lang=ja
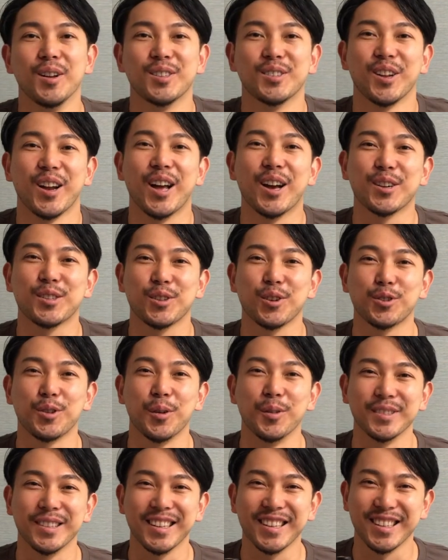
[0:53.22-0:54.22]
ちょっと早口言
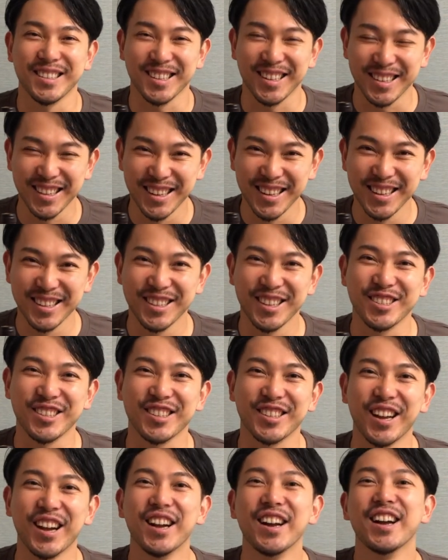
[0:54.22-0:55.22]
葉になっちゃなっ
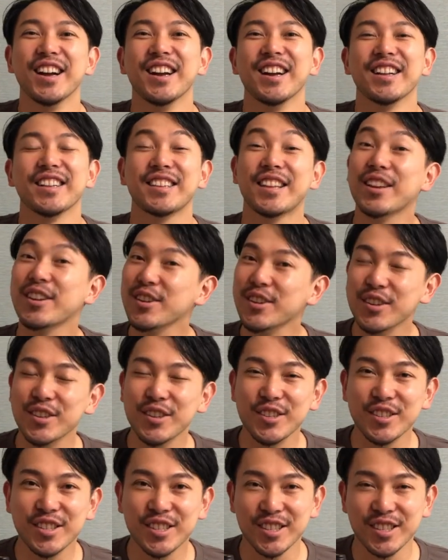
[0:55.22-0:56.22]
ちゃったって
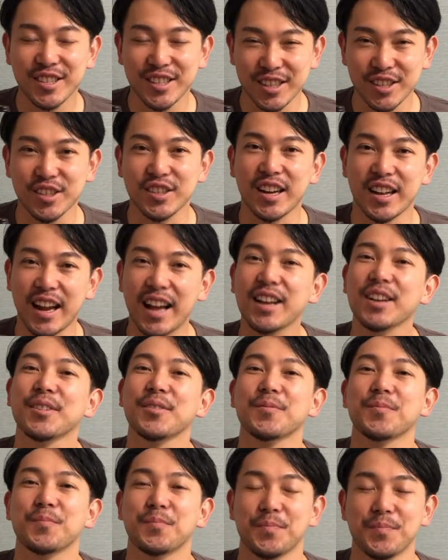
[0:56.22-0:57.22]
いう地区かな。
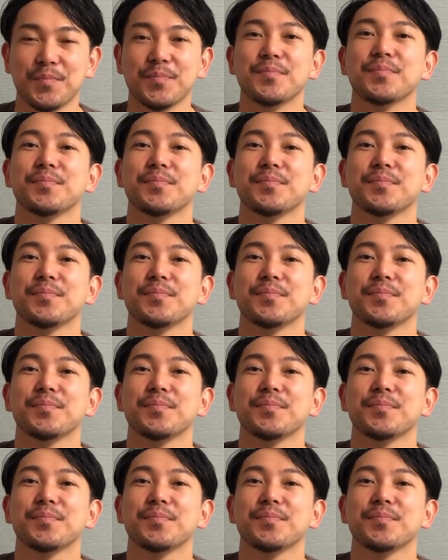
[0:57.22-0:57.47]
う